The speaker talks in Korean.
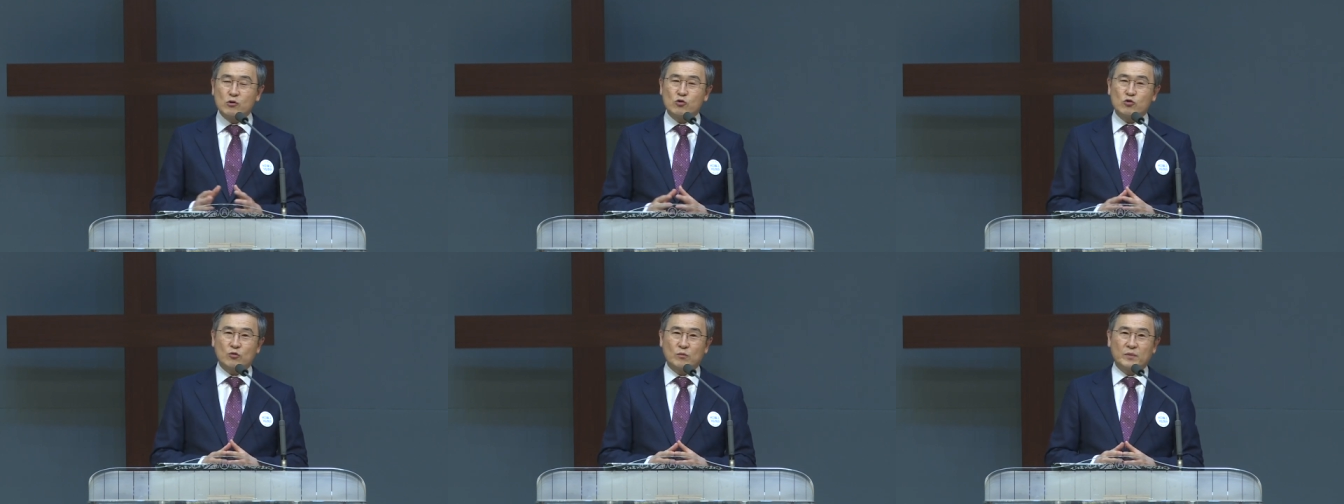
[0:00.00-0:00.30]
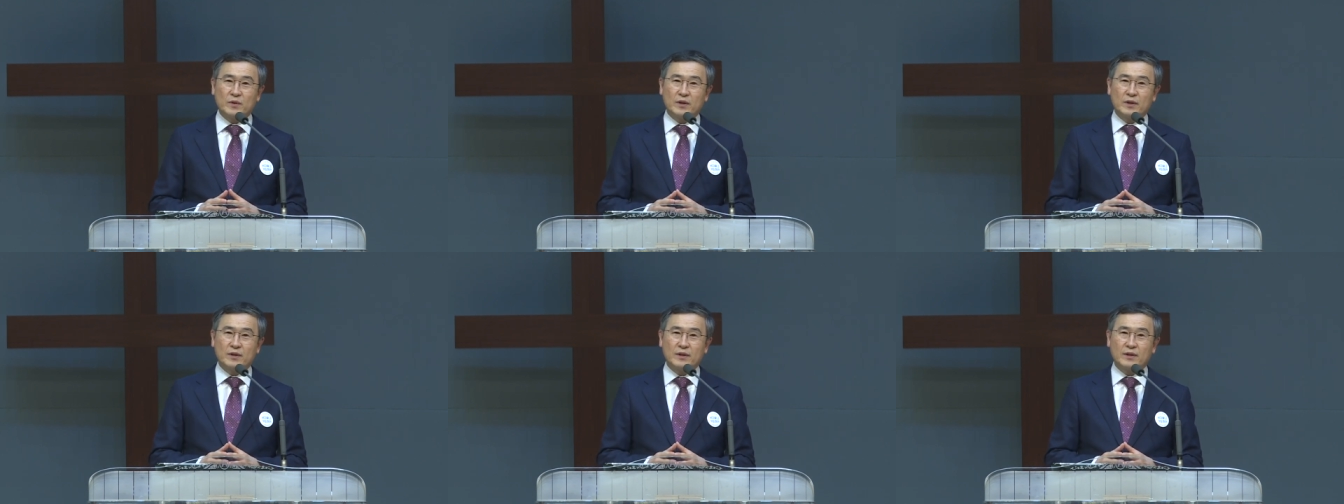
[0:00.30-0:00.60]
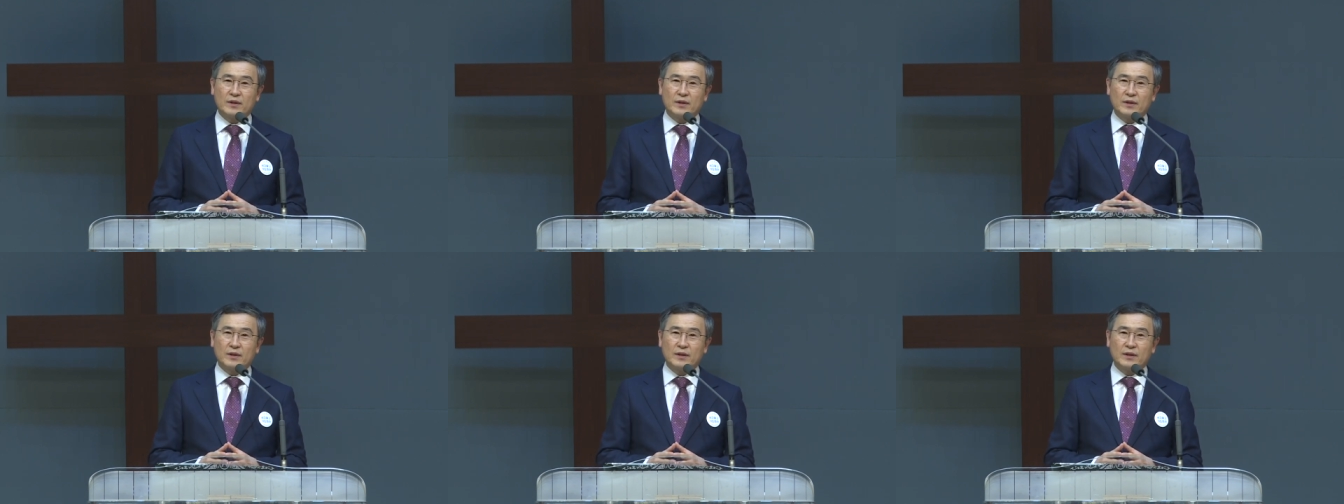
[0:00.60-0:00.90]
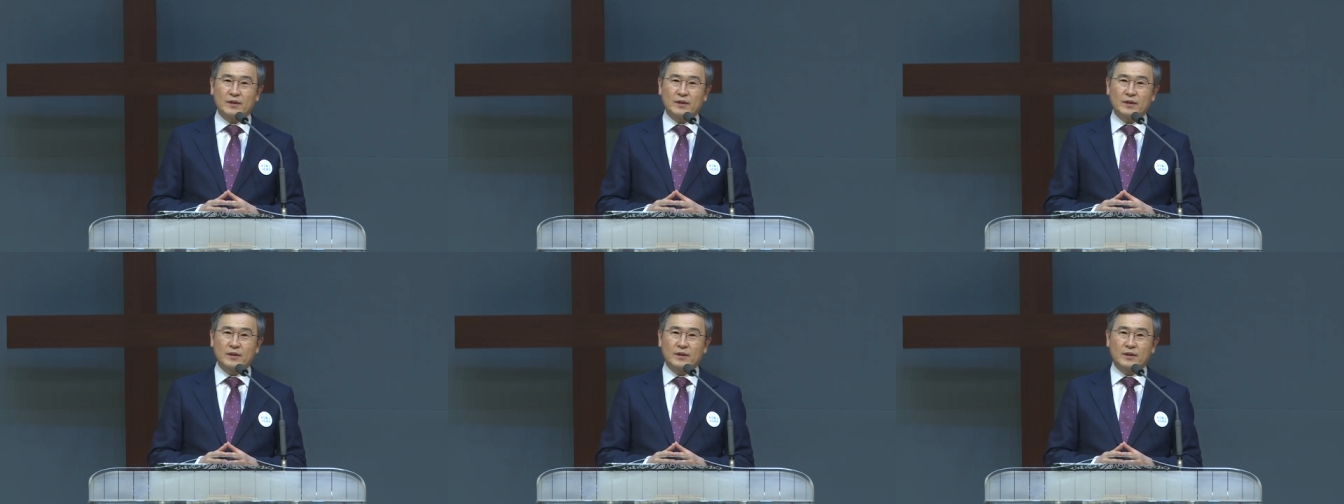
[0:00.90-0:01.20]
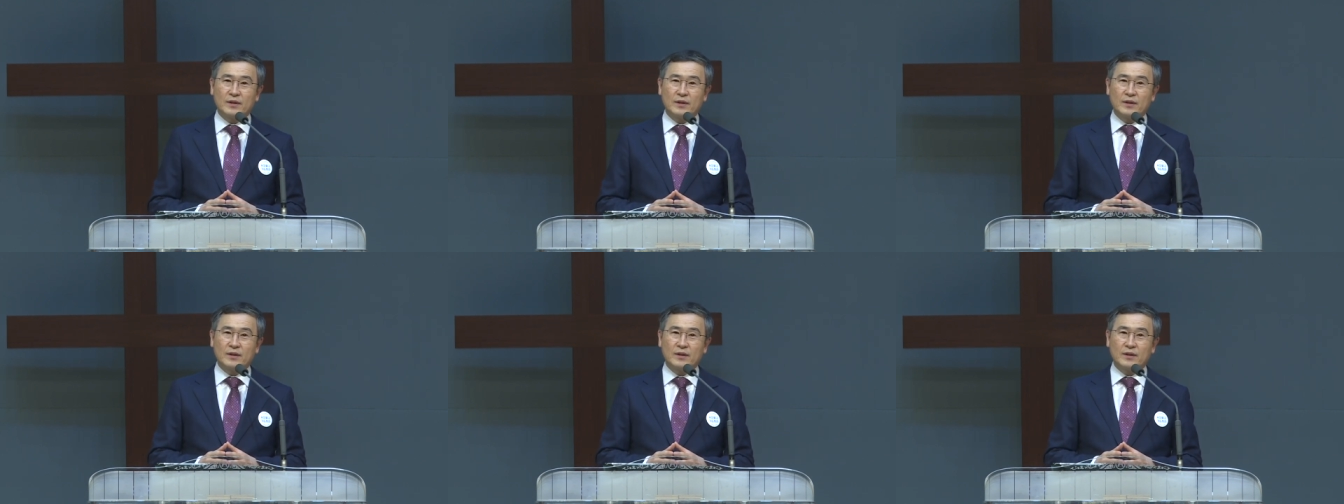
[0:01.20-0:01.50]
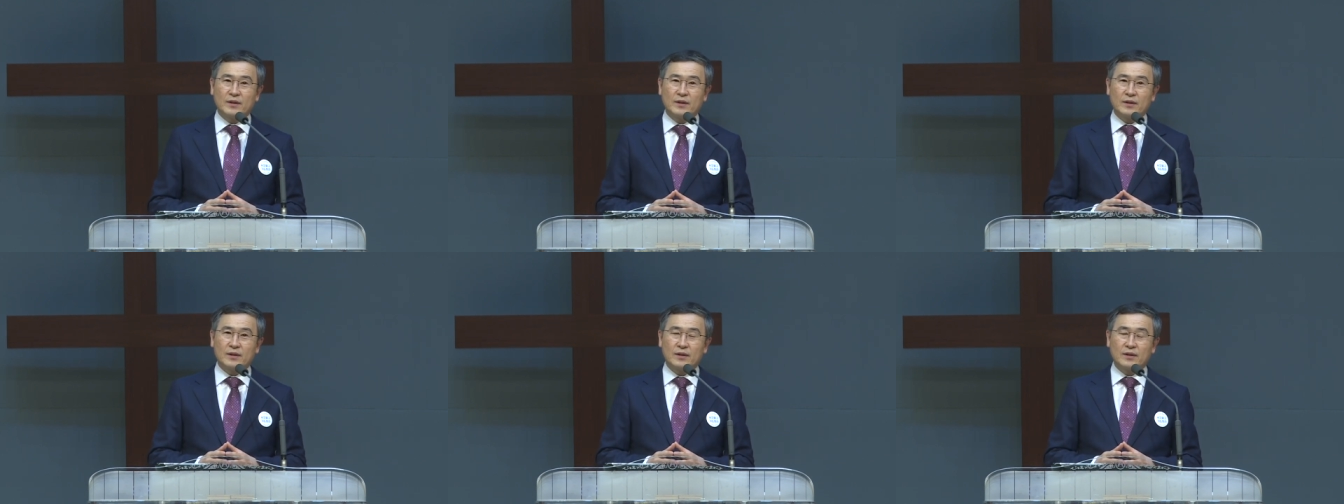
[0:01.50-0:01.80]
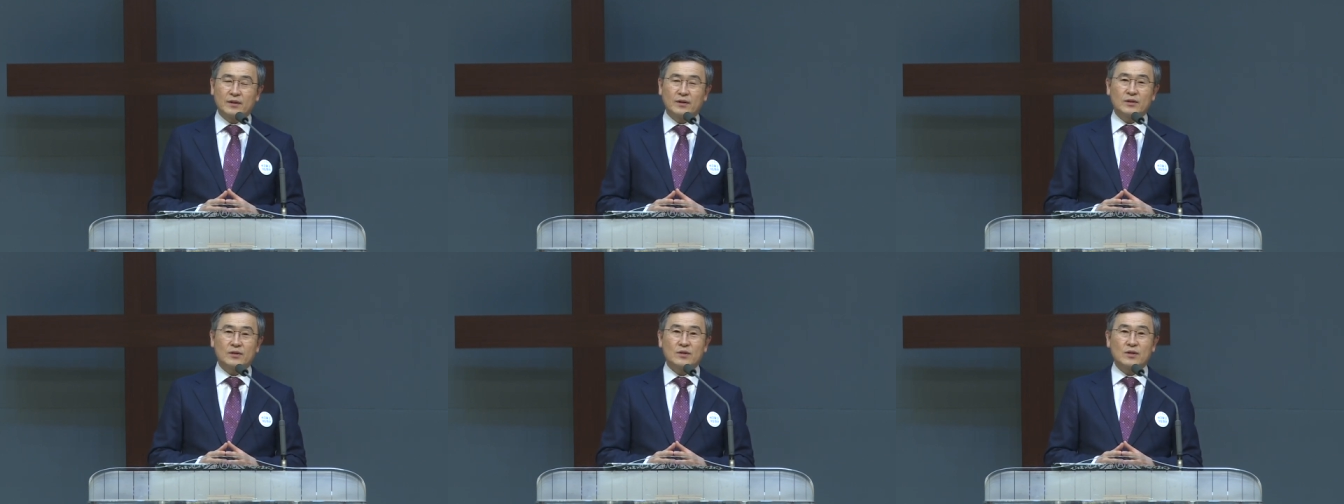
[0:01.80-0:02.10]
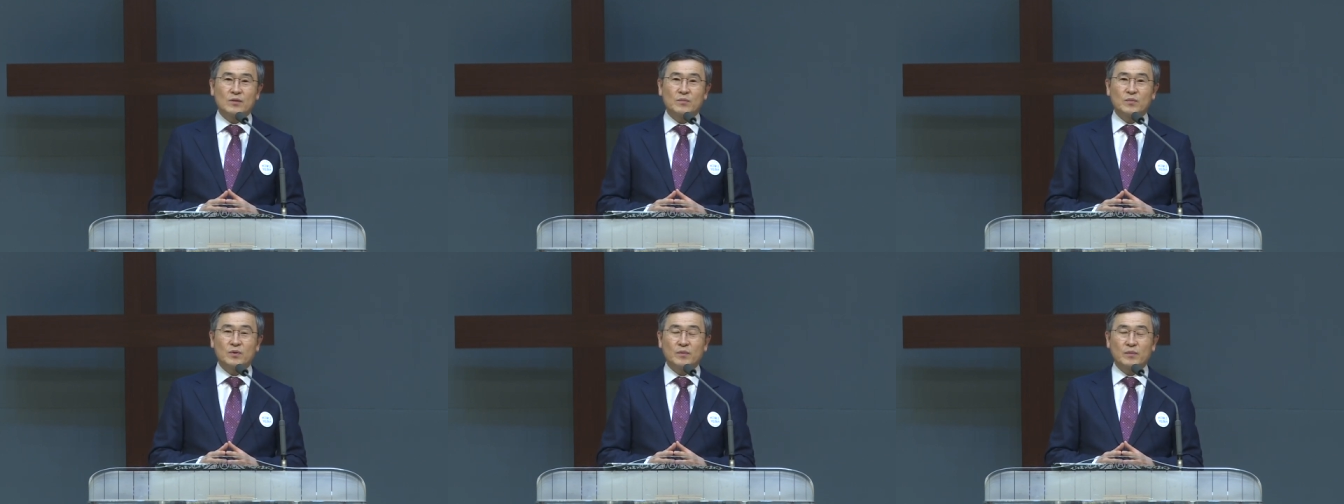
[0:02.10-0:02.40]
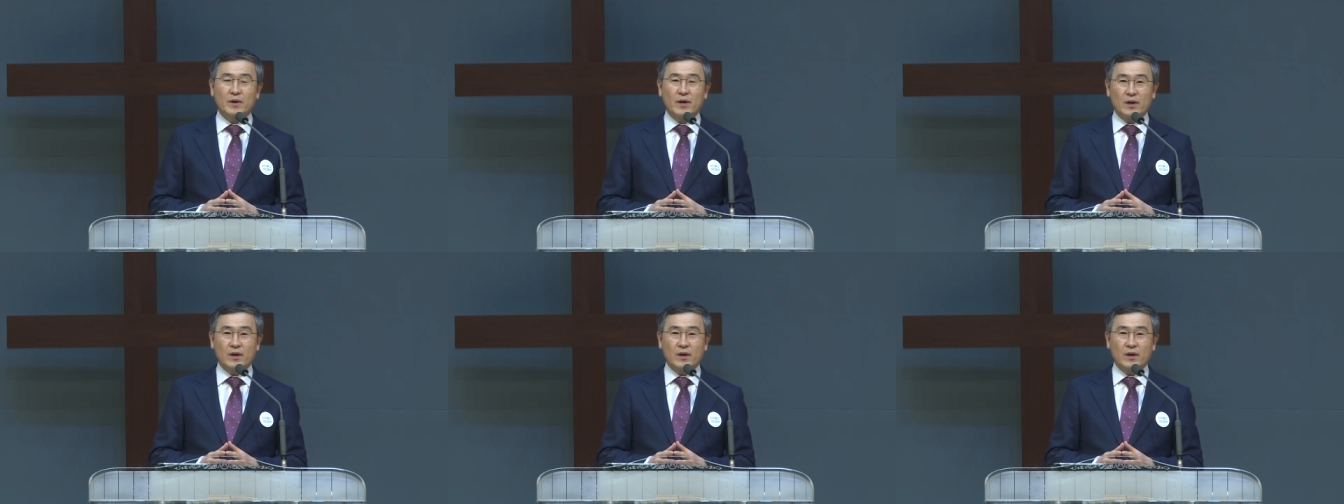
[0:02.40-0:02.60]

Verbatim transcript: 수 없는 그 슬픔의